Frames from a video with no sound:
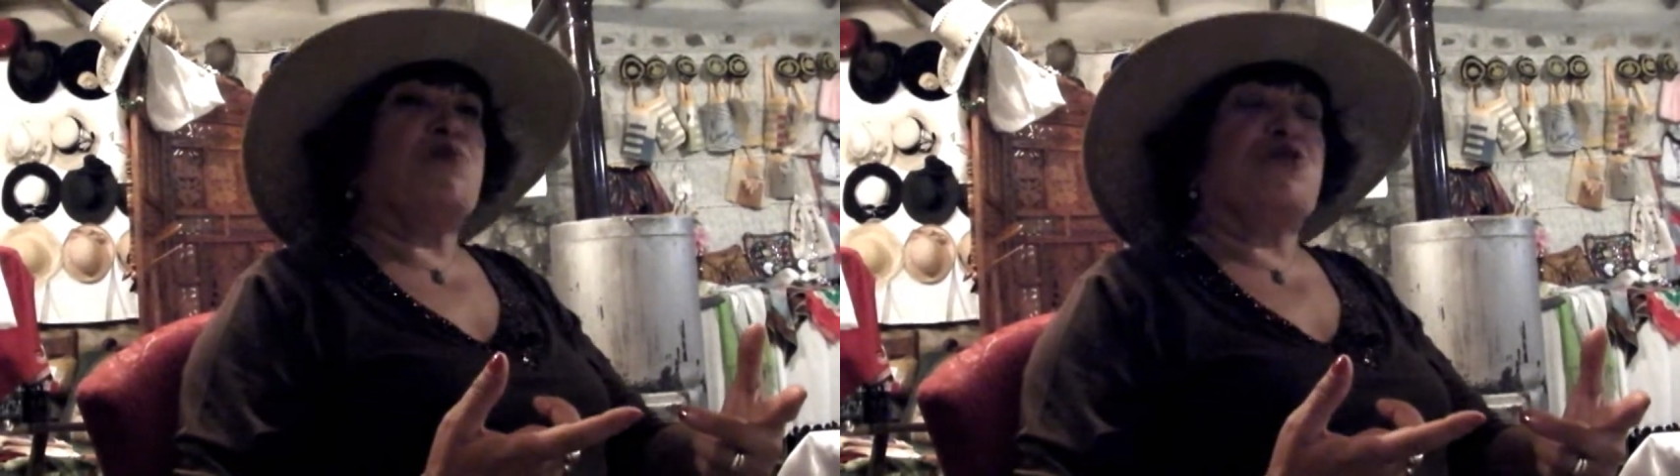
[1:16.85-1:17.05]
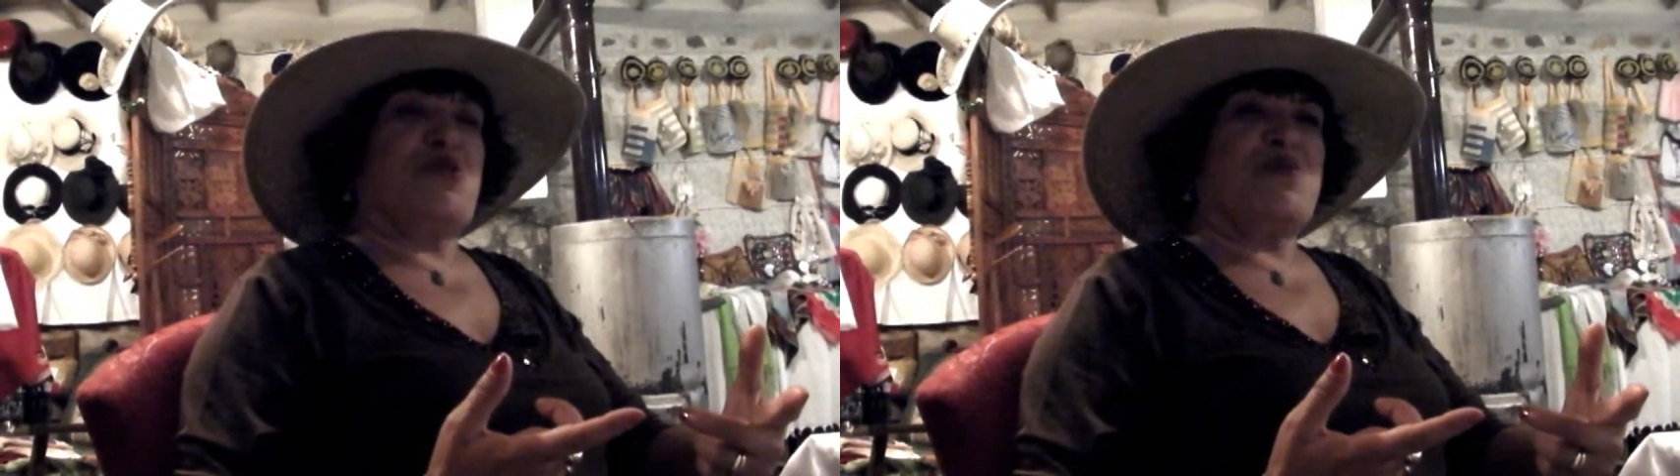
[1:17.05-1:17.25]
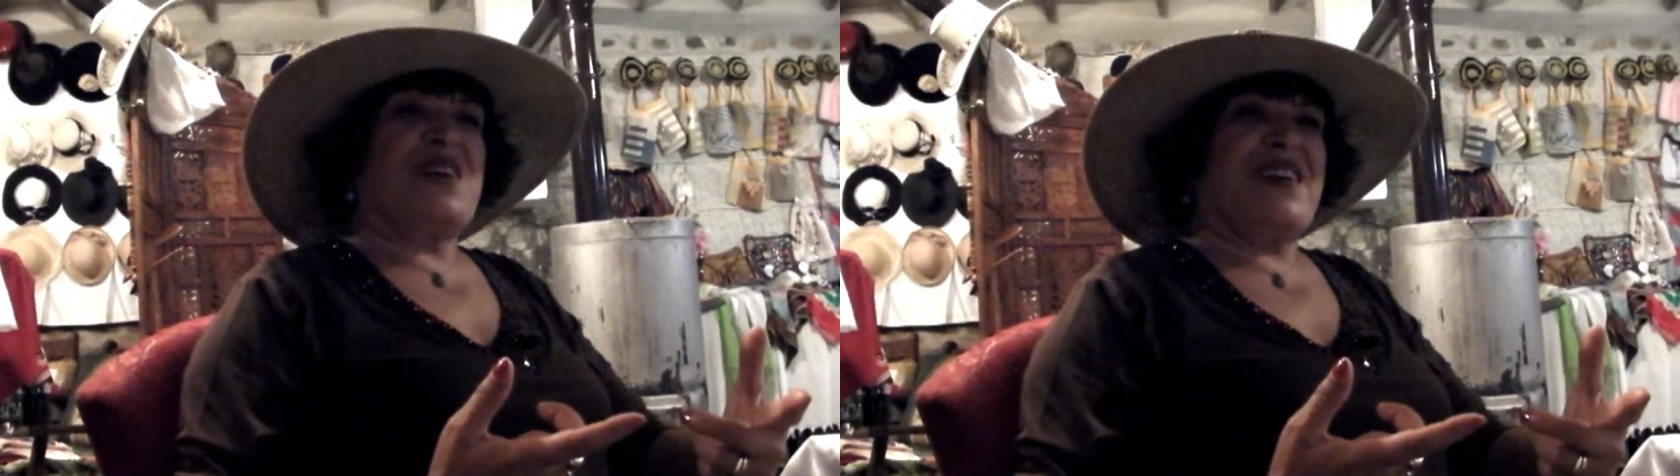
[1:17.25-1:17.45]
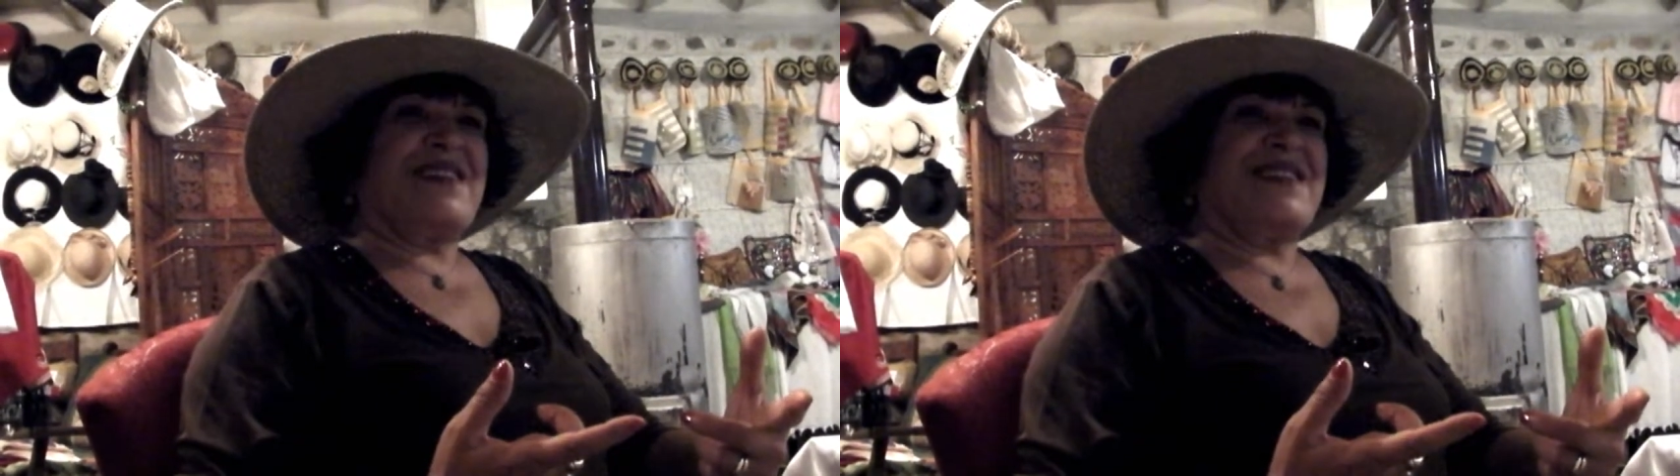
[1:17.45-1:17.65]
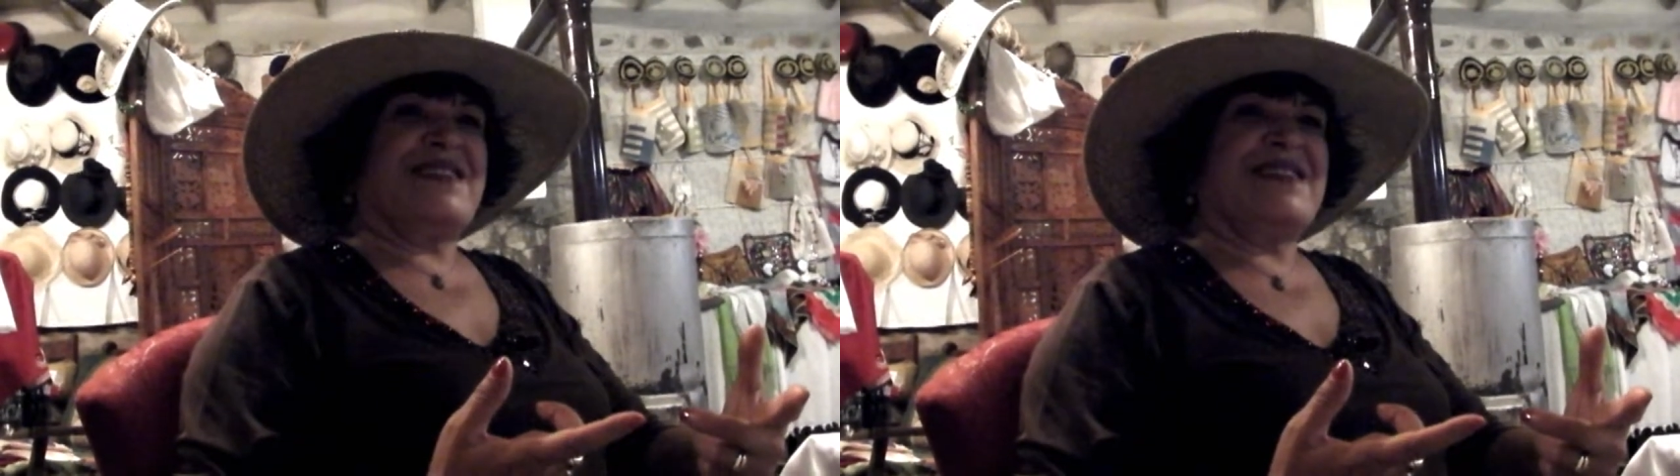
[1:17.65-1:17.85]
öpüyorum
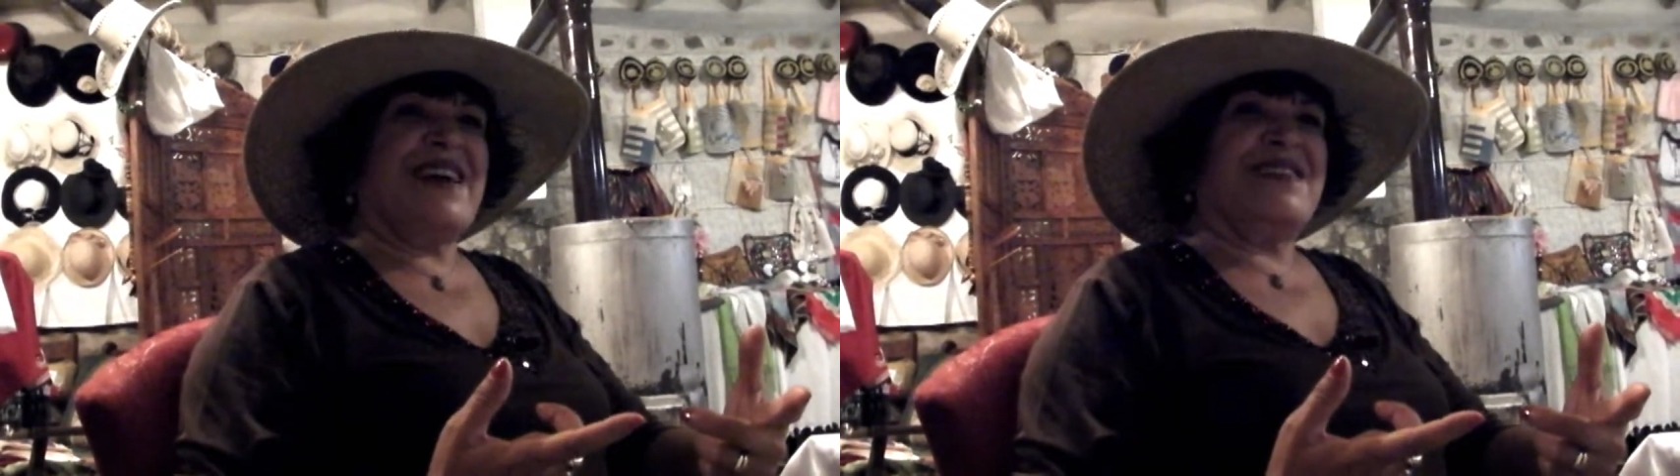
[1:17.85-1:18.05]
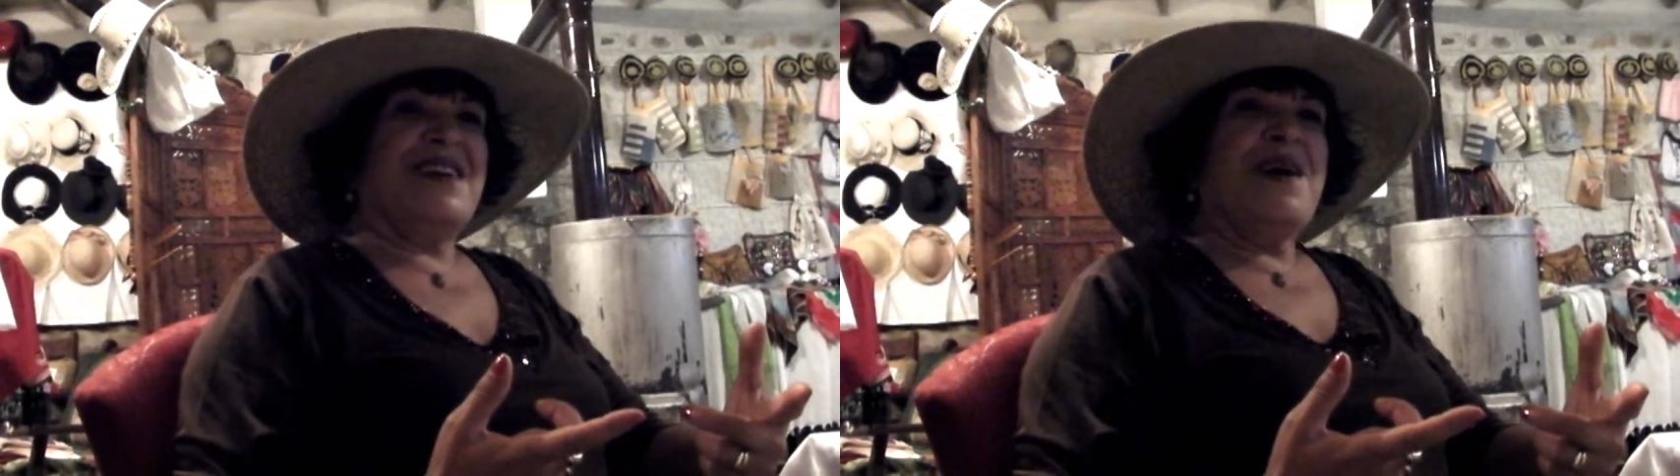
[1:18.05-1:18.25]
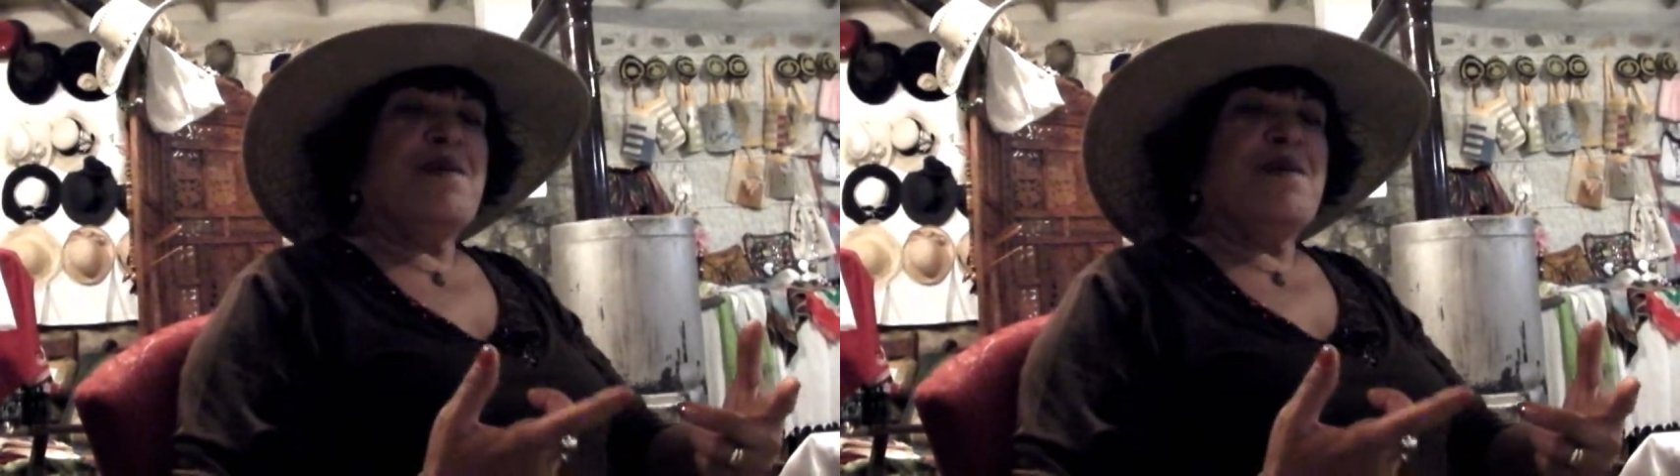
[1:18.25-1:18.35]
yanaklarından.